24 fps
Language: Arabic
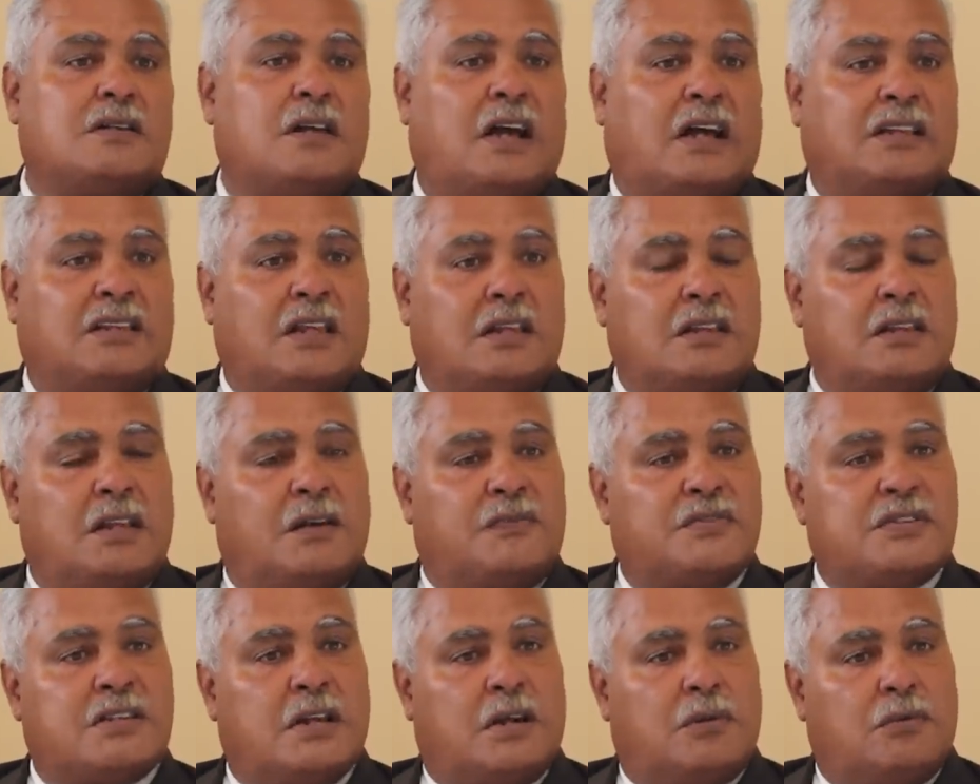اعتدنا
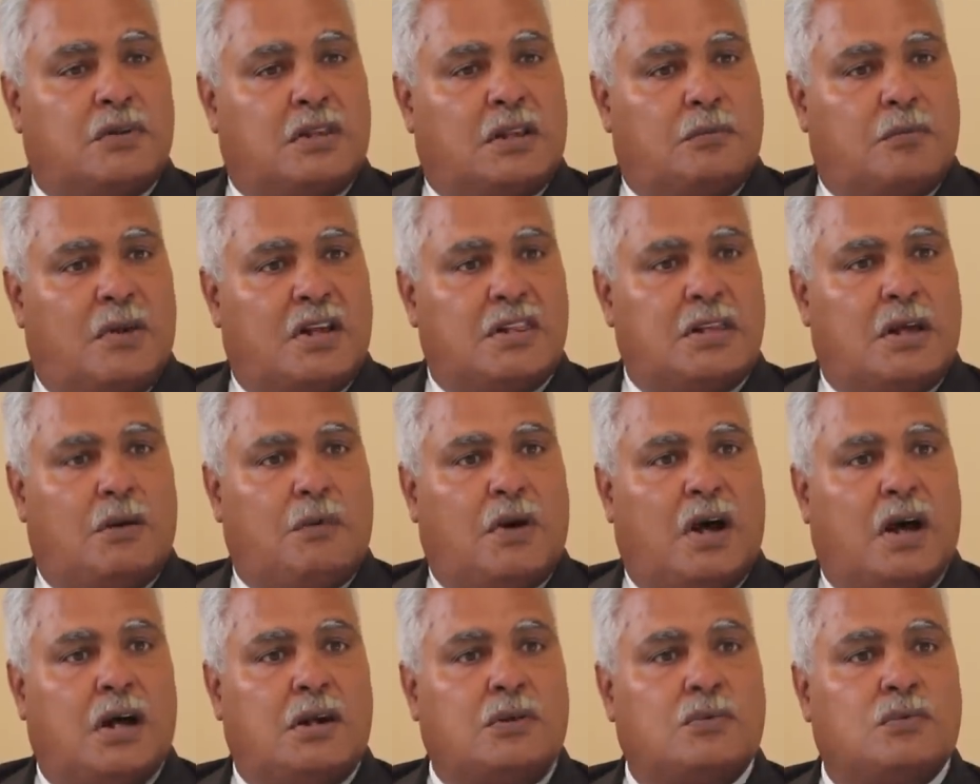في السنوات الماضية
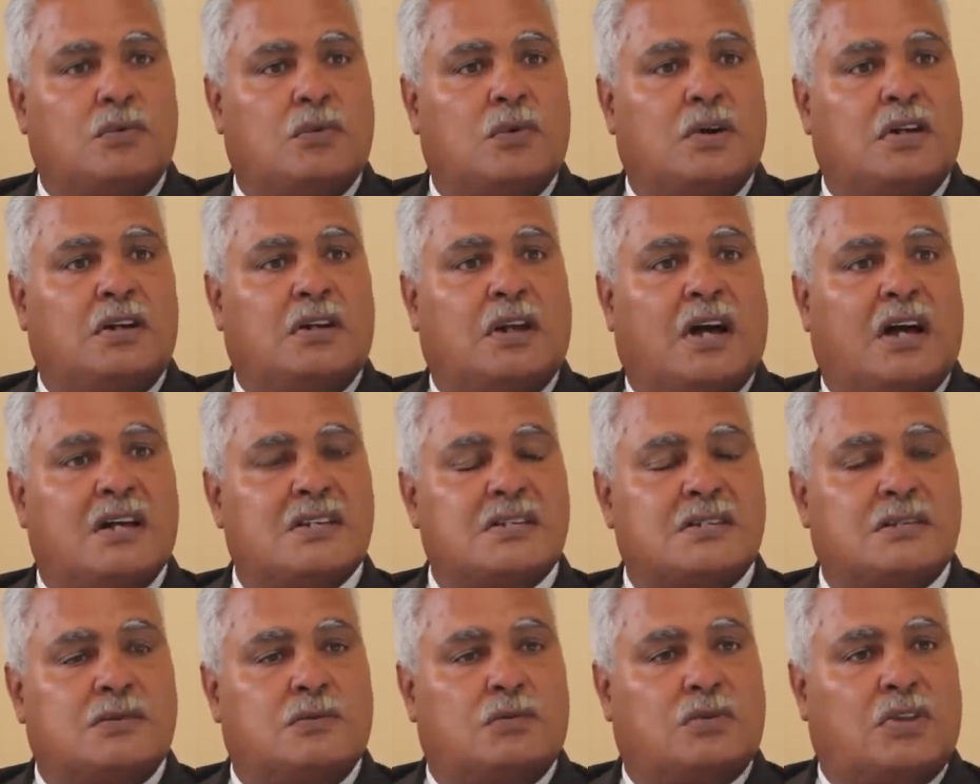وأنه
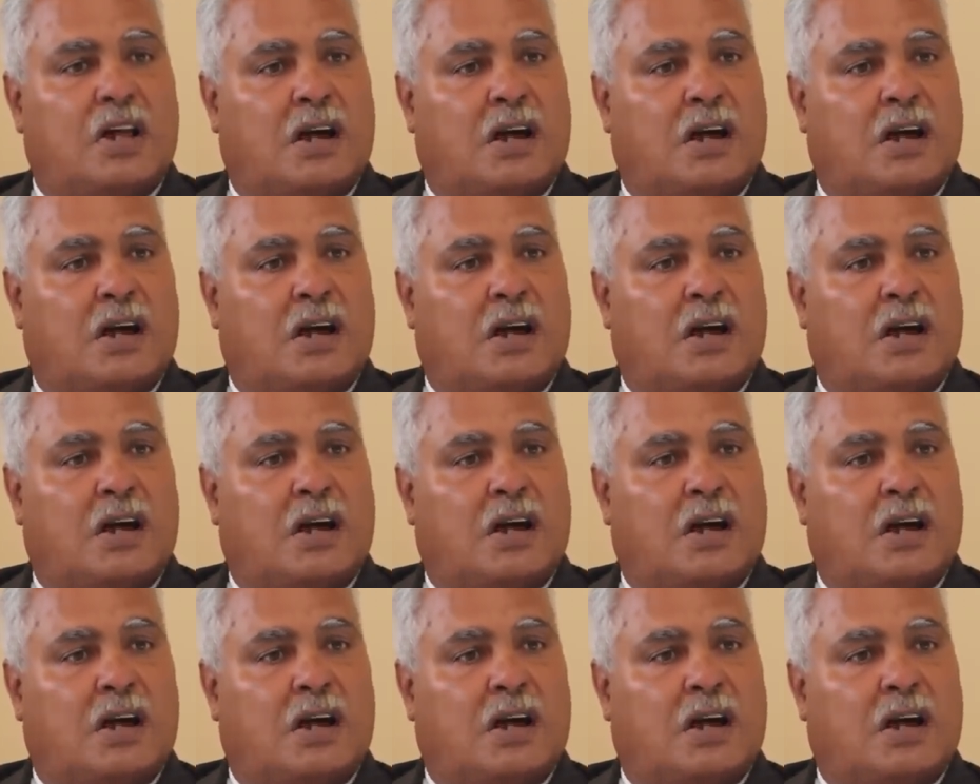نخزنوا